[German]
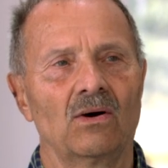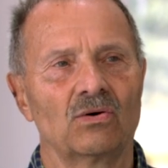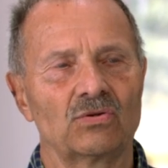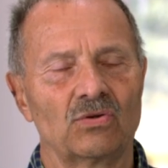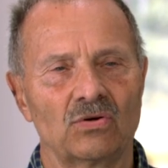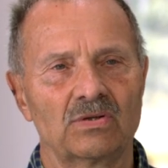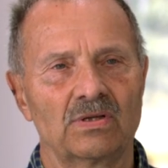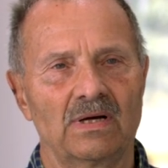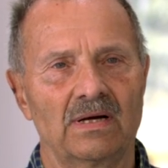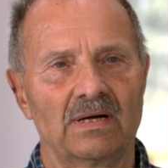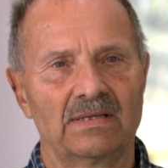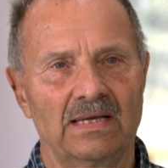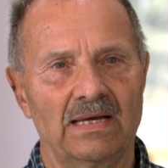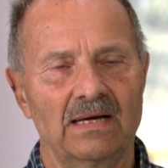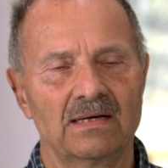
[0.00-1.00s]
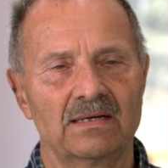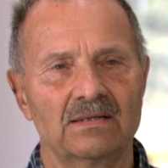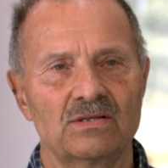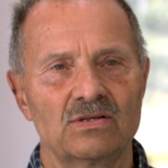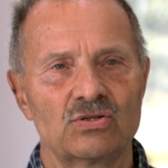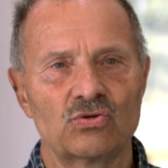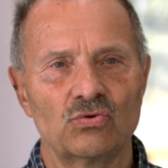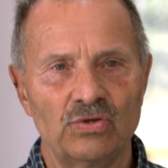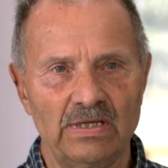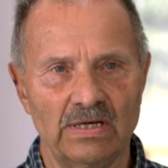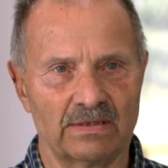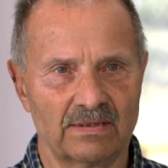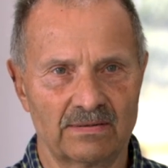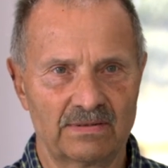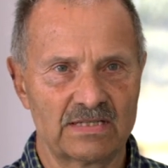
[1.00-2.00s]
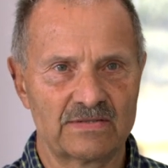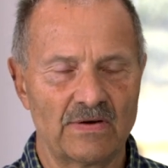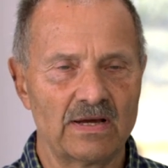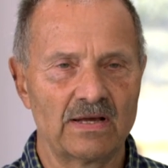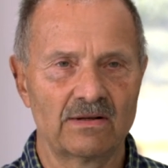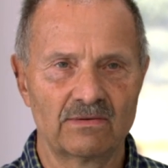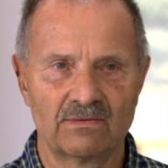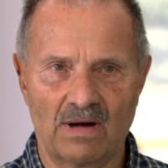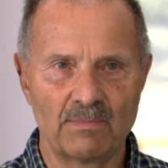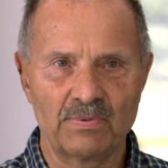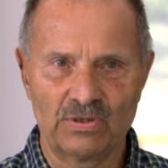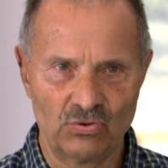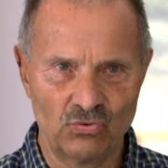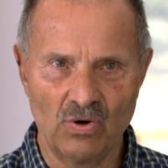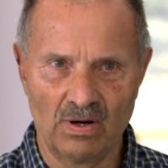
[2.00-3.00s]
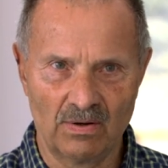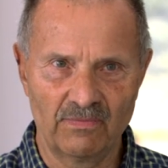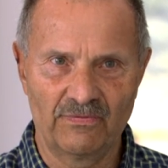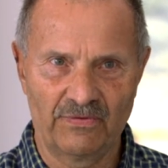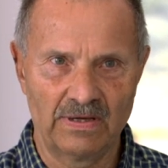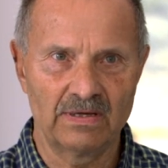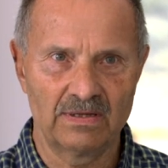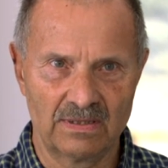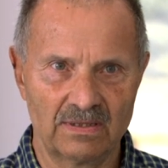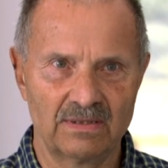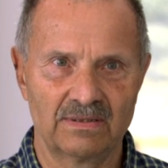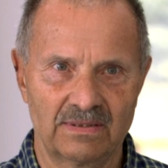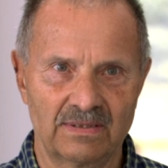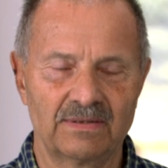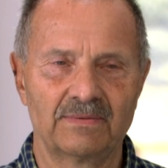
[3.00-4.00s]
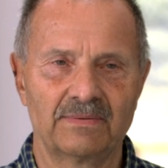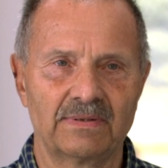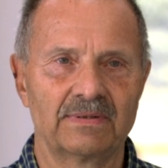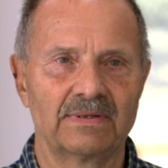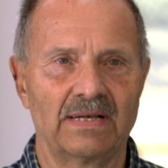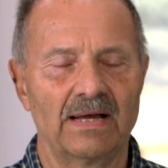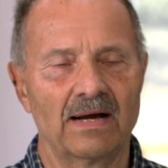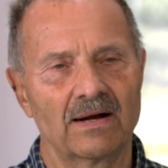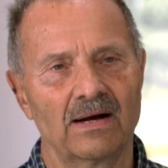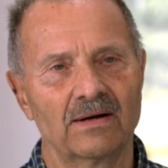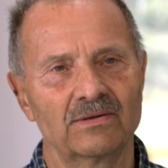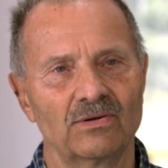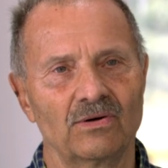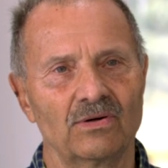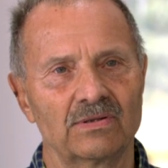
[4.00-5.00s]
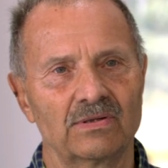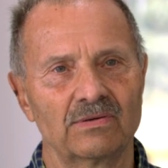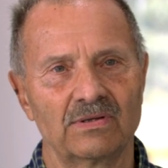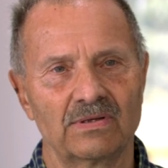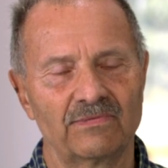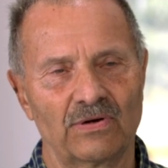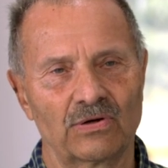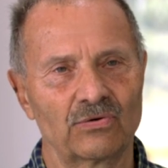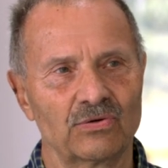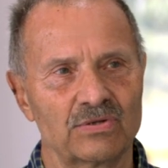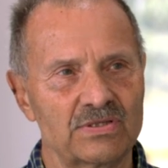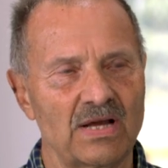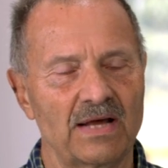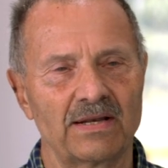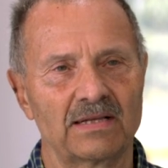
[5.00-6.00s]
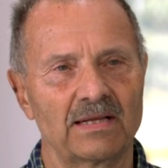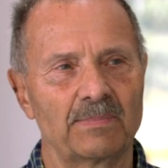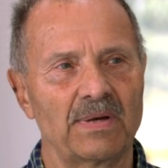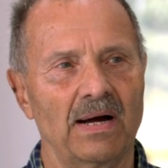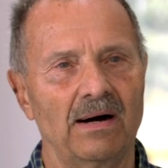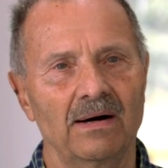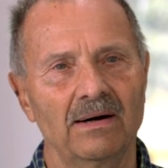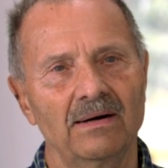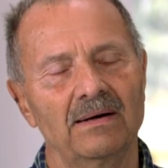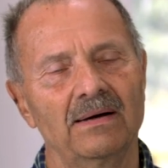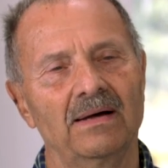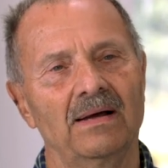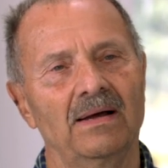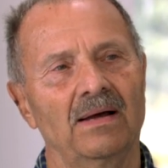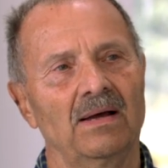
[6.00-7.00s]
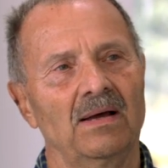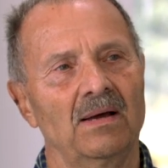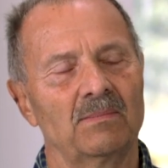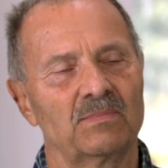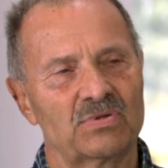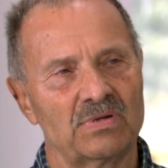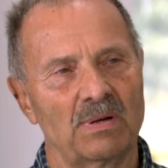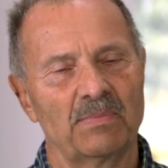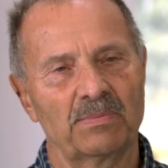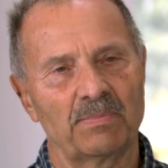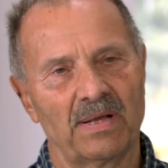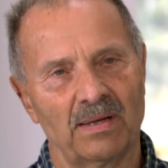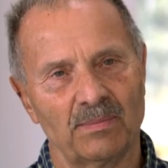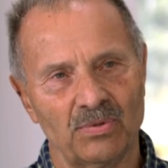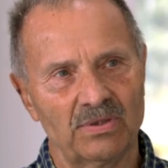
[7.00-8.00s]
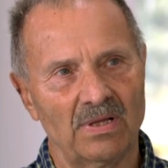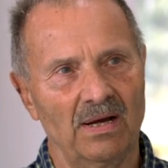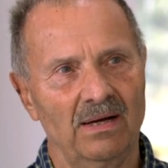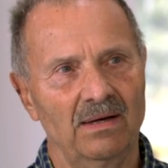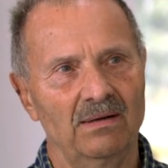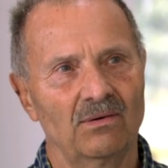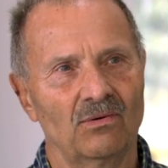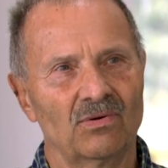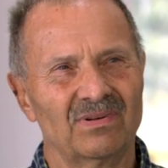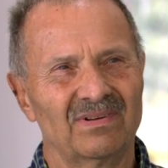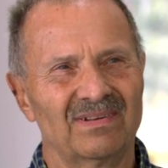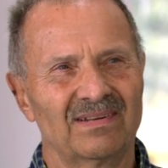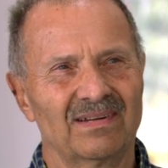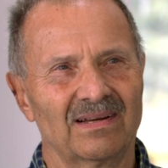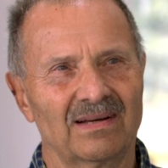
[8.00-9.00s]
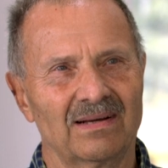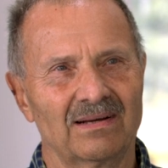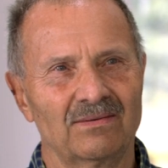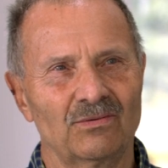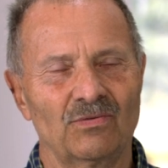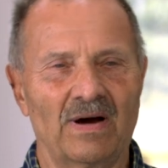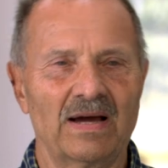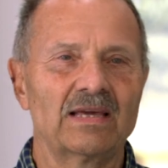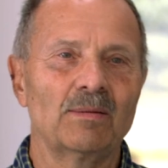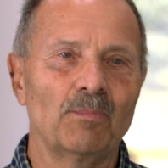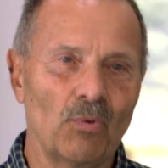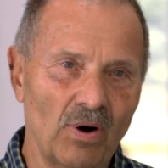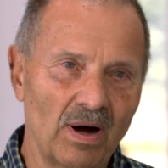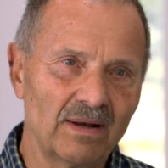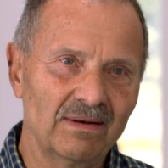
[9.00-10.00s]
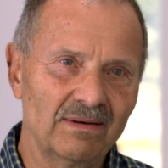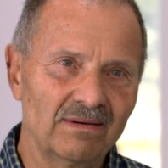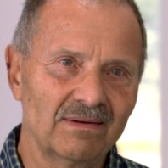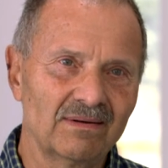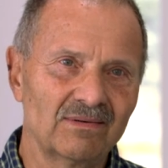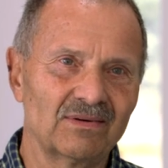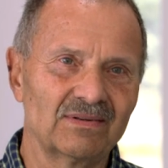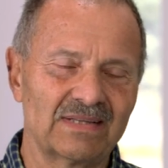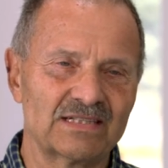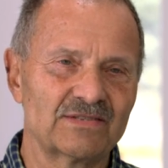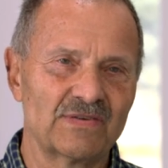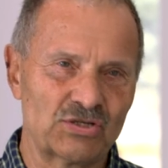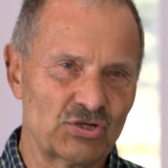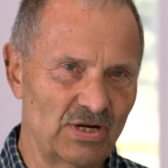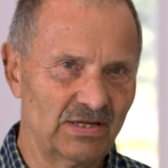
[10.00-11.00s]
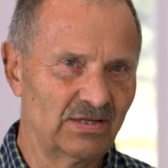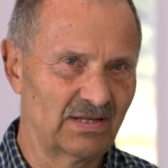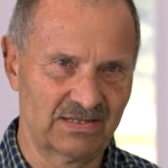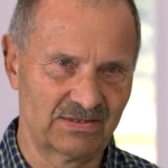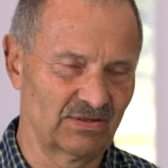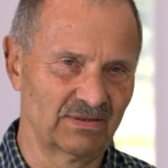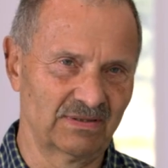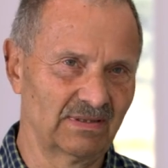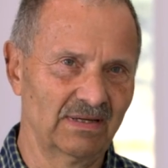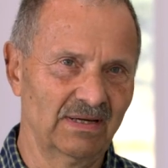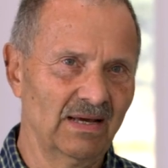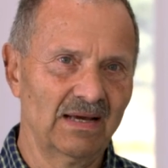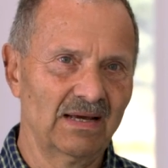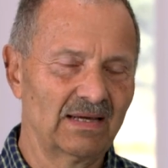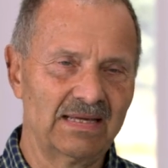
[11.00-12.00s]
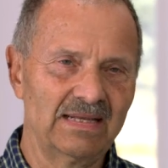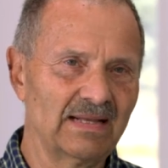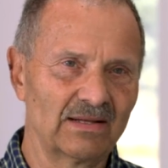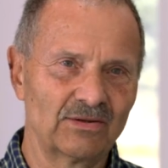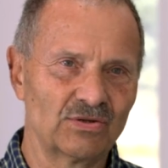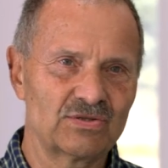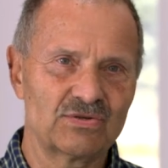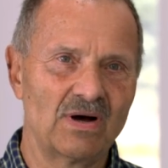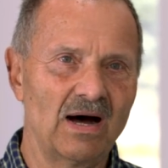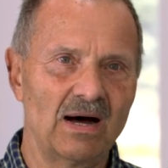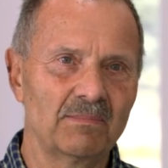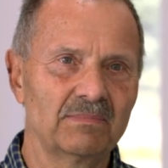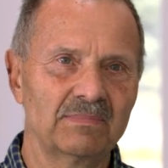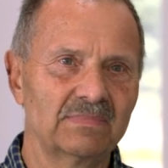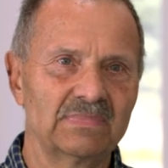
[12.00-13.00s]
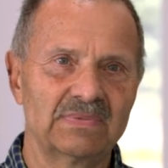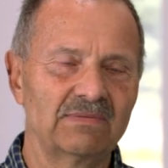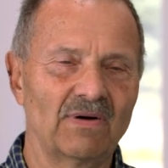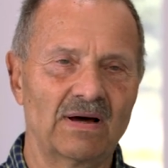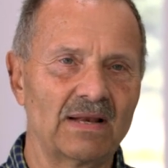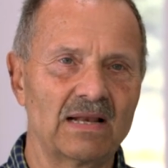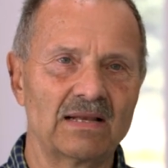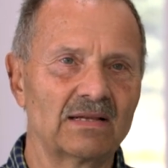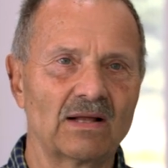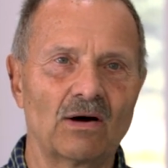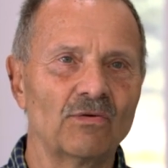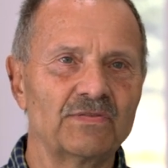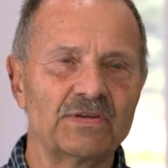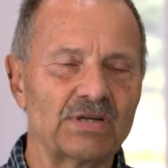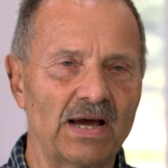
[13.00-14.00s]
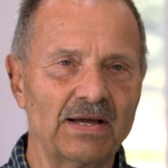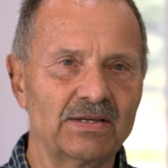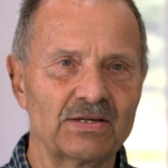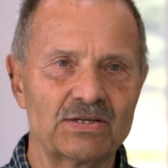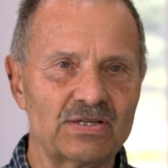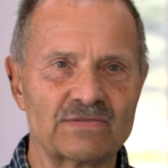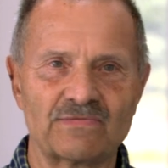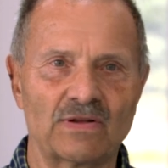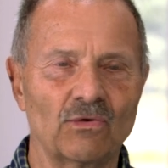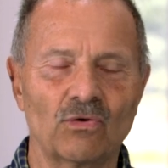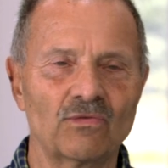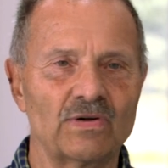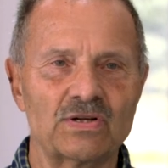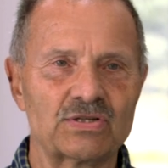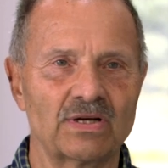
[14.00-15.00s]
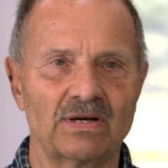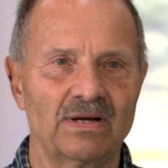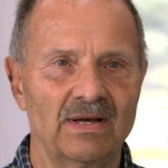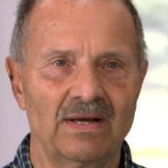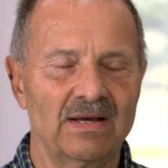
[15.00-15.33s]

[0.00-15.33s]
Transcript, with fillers: Und dort hat er studiert. Das war ja ein abiturfähiger äh, Lehrgang dort, äh, verkürzt, anderthalb Jahre, zusammen mit meiner Mutter. Und äh, nun war ich geboren und das war schlecht. Also äh, Kinder dort zu haben, die waren alle darauf nicht eingerichtet. Es waren irgendwelche